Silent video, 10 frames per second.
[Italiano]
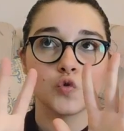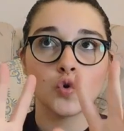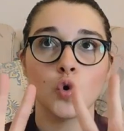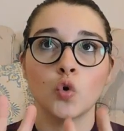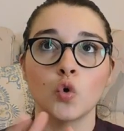
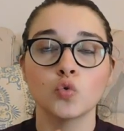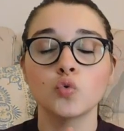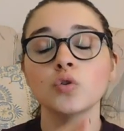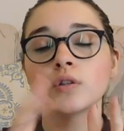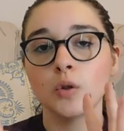sono
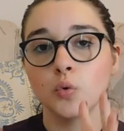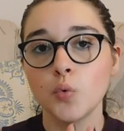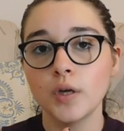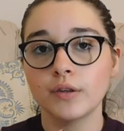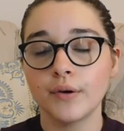tutte e
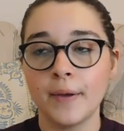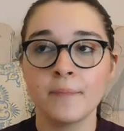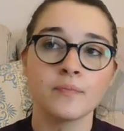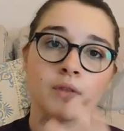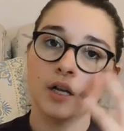due
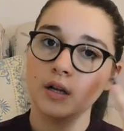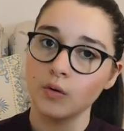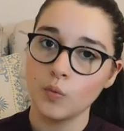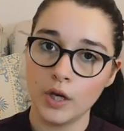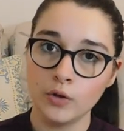tre
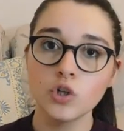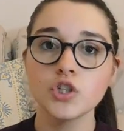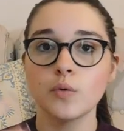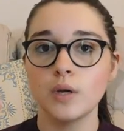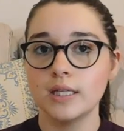quelle
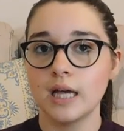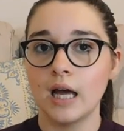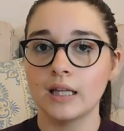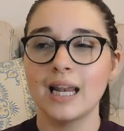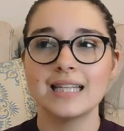dolci e quelle
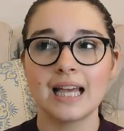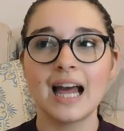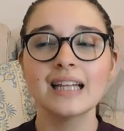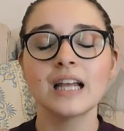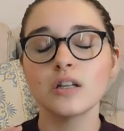salate la
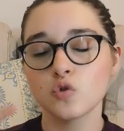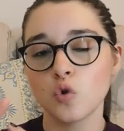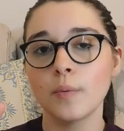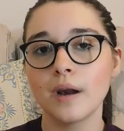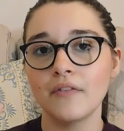salata al
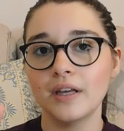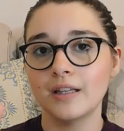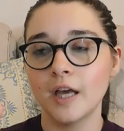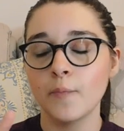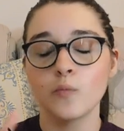sopra
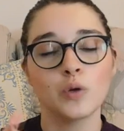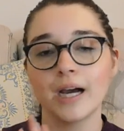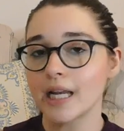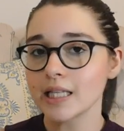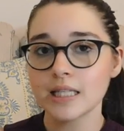avete
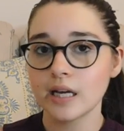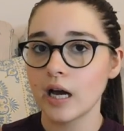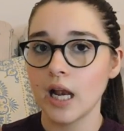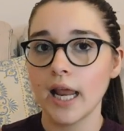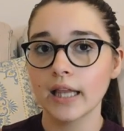una classica
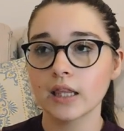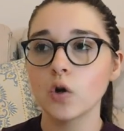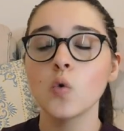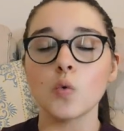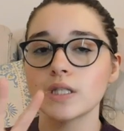galletta
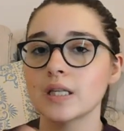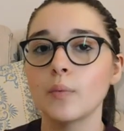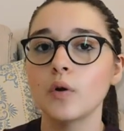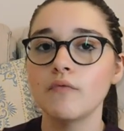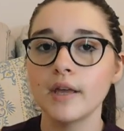con questa
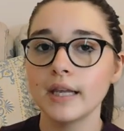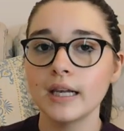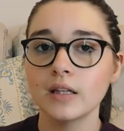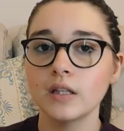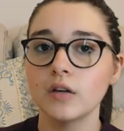
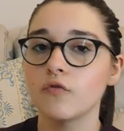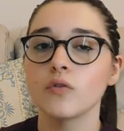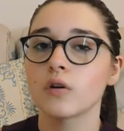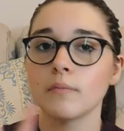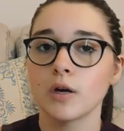polverina di
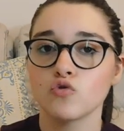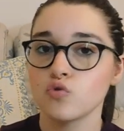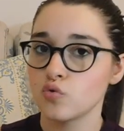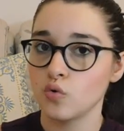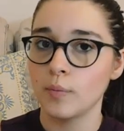
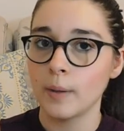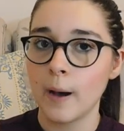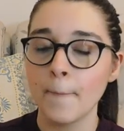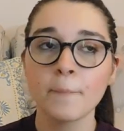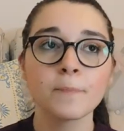formaggio
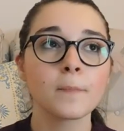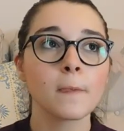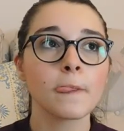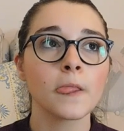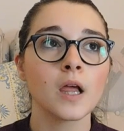sopra
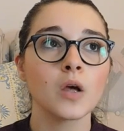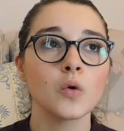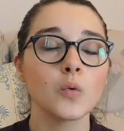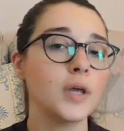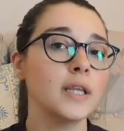
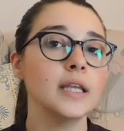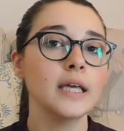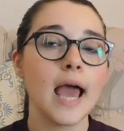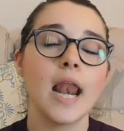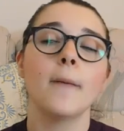
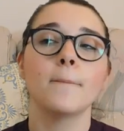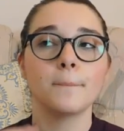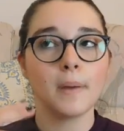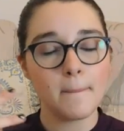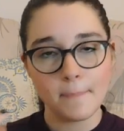quindi è,
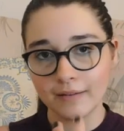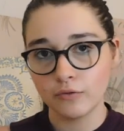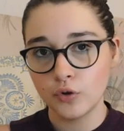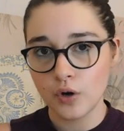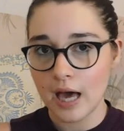la, è
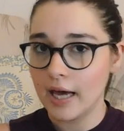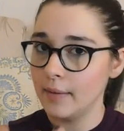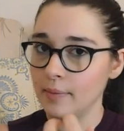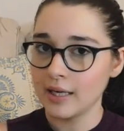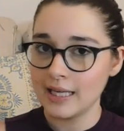
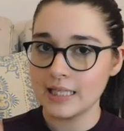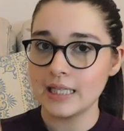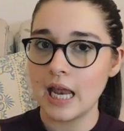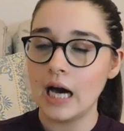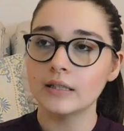particolare perché è
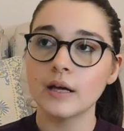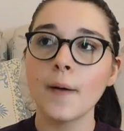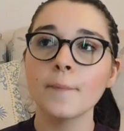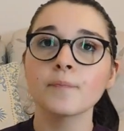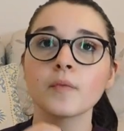
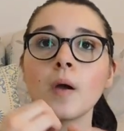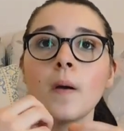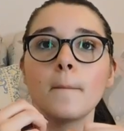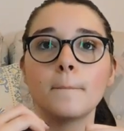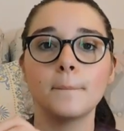salata
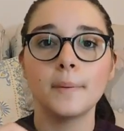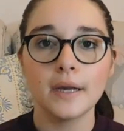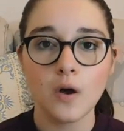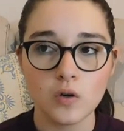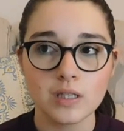
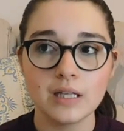però